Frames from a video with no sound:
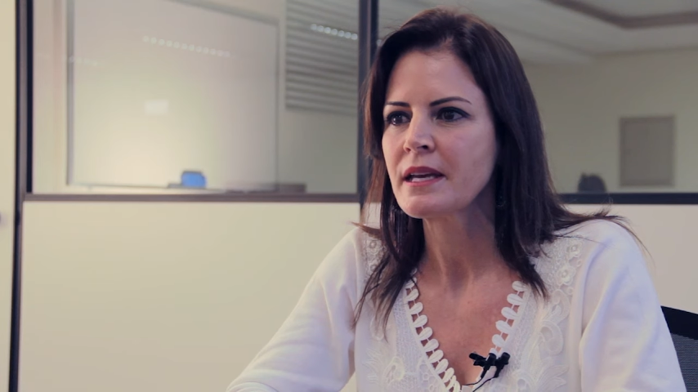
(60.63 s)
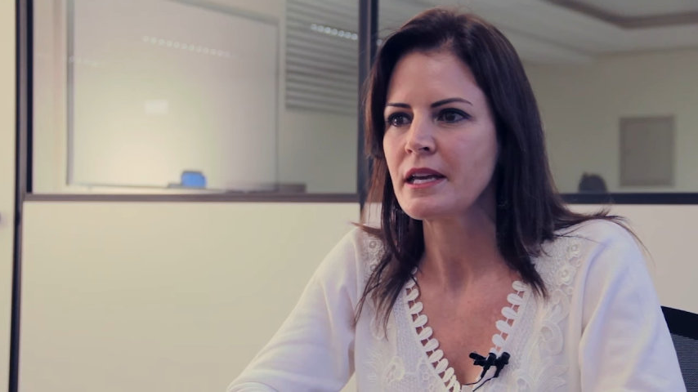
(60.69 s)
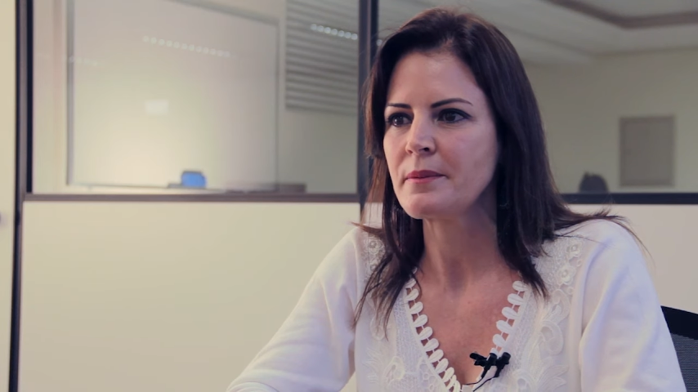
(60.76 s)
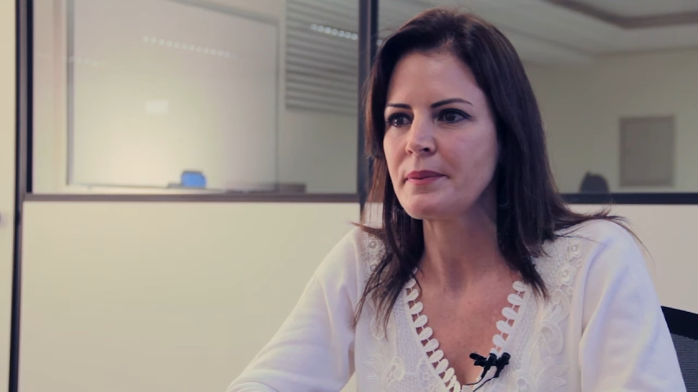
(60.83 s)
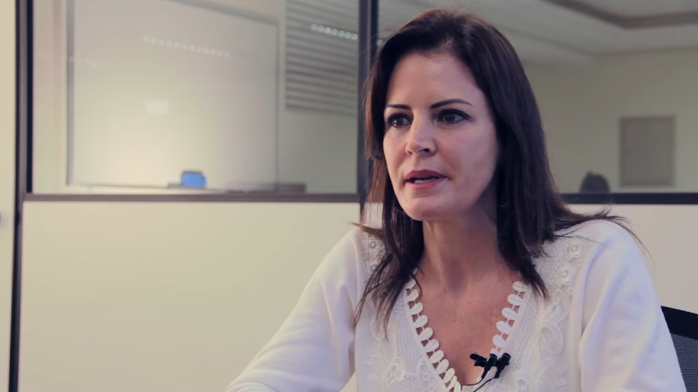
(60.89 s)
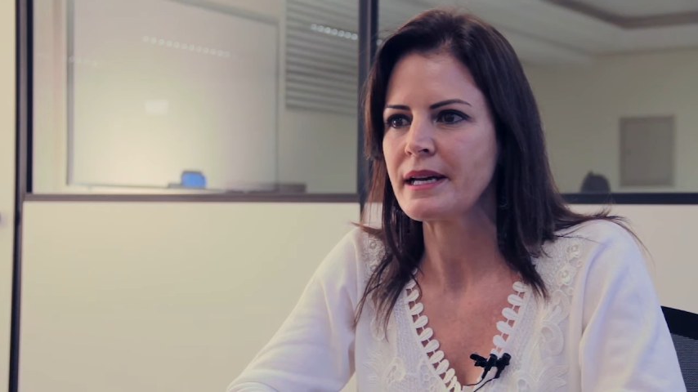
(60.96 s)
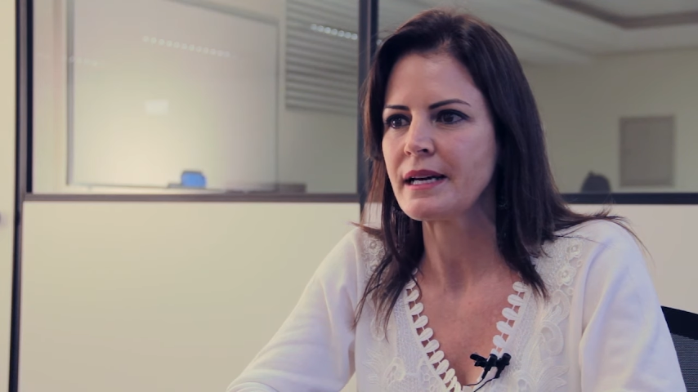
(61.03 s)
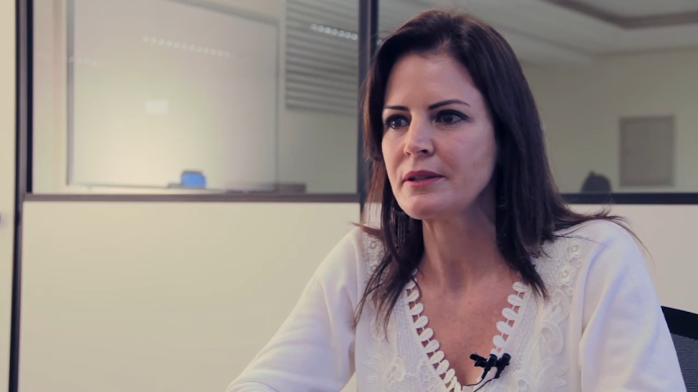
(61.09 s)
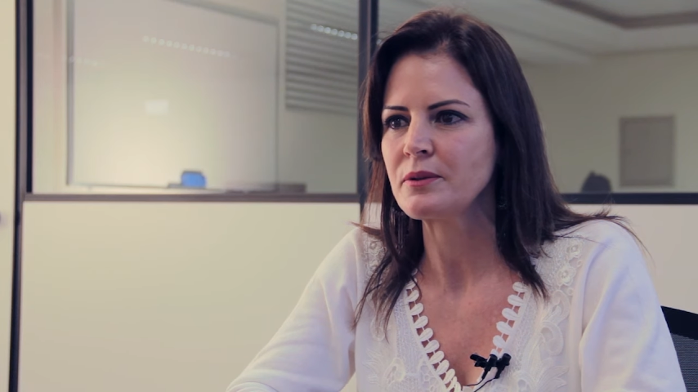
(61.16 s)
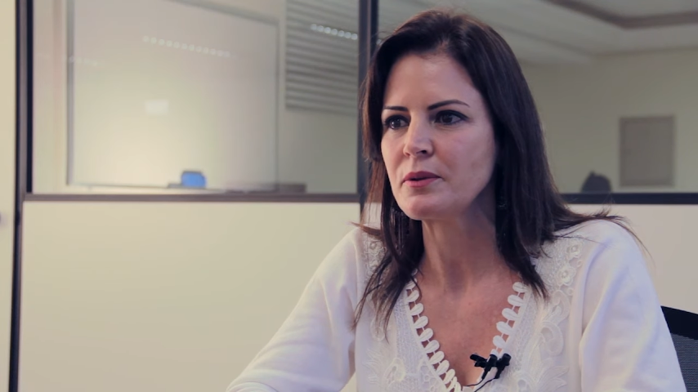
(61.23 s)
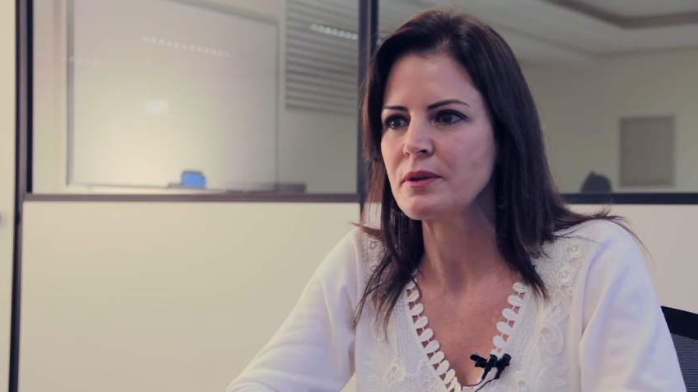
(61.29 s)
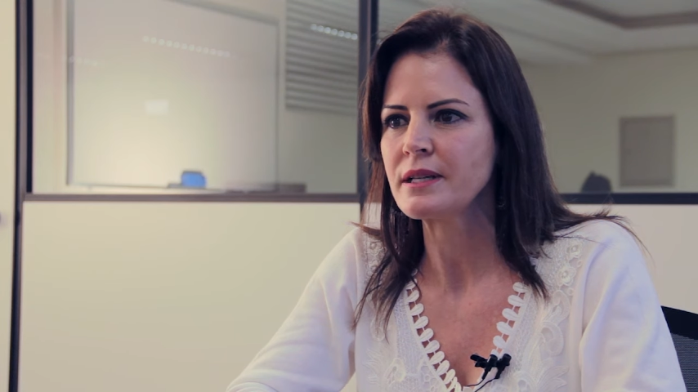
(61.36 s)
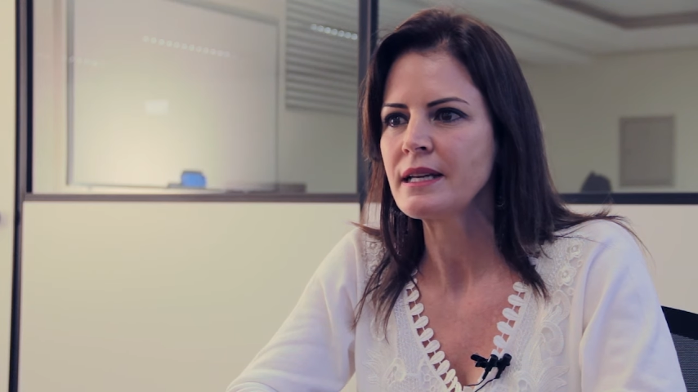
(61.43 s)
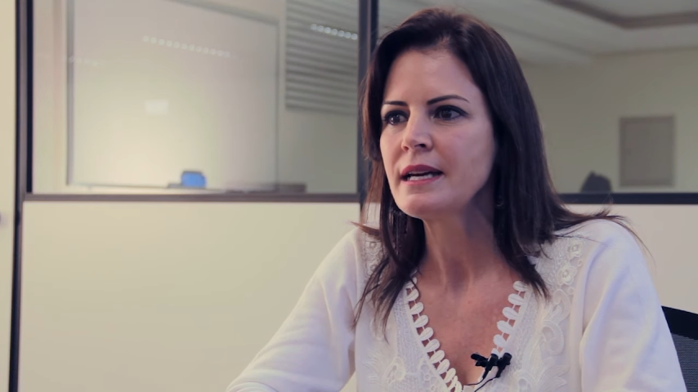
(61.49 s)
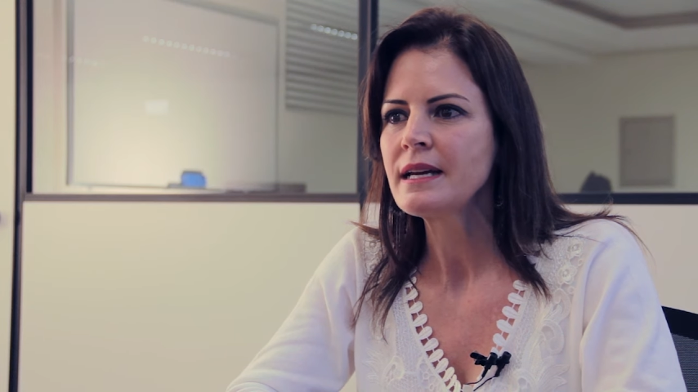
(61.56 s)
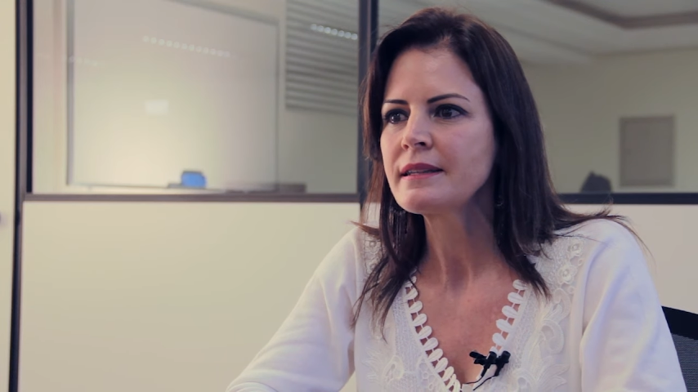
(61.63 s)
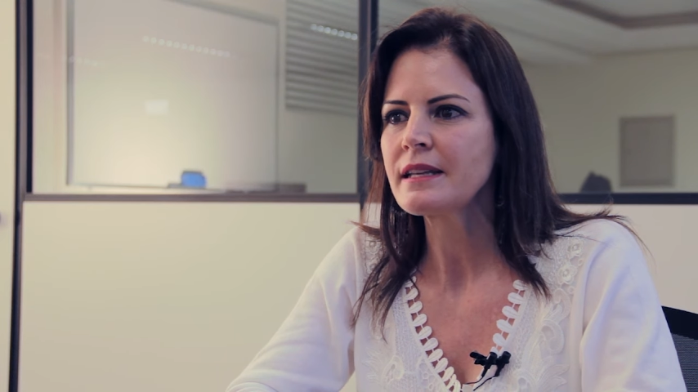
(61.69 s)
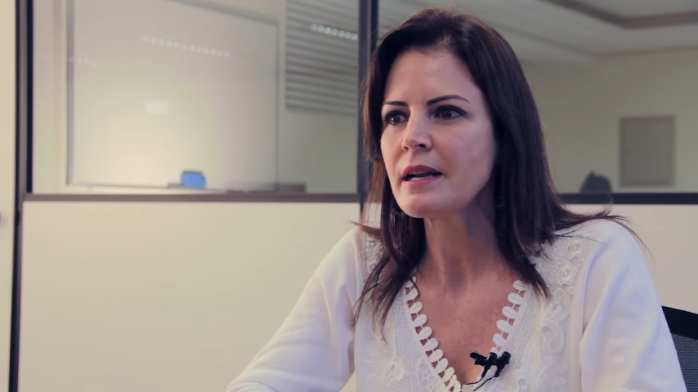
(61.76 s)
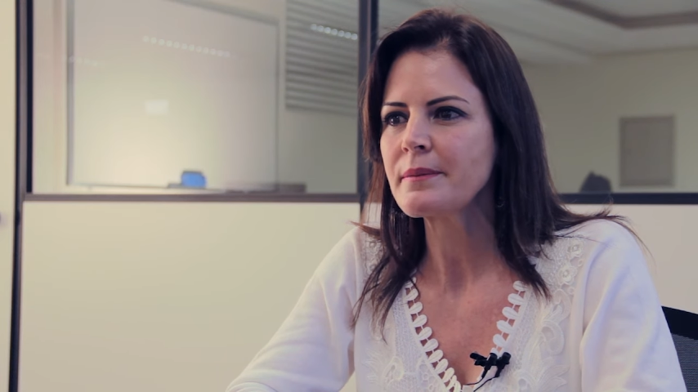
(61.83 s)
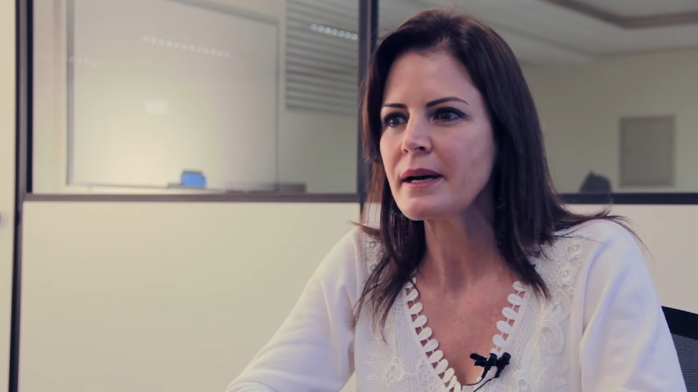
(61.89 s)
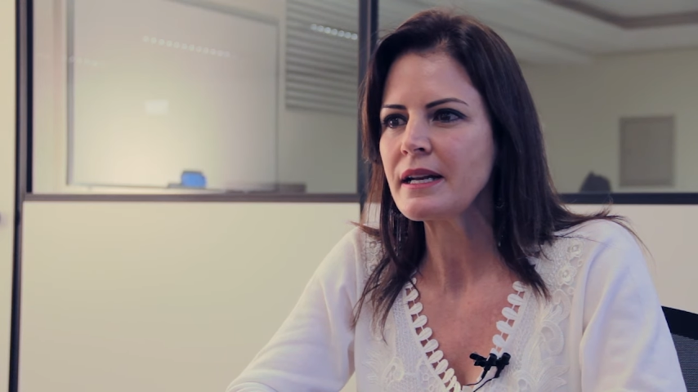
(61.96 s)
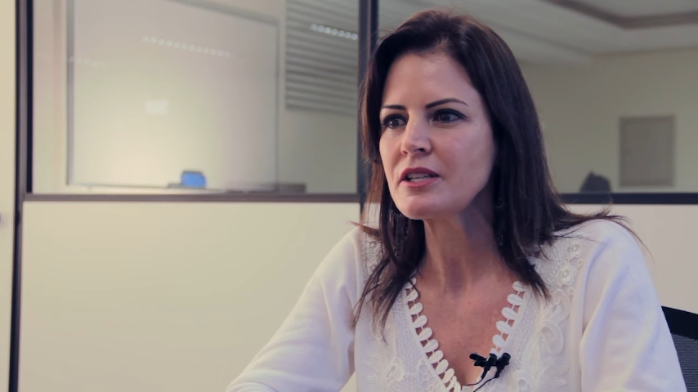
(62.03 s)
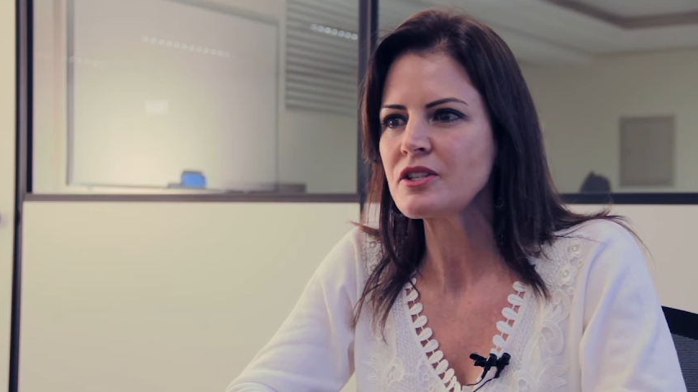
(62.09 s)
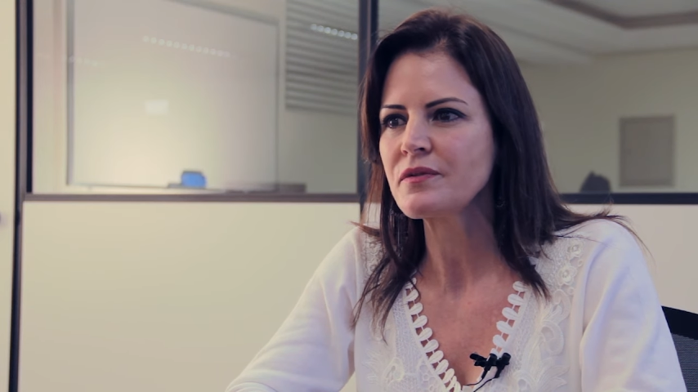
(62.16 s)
Empregador, trabalhe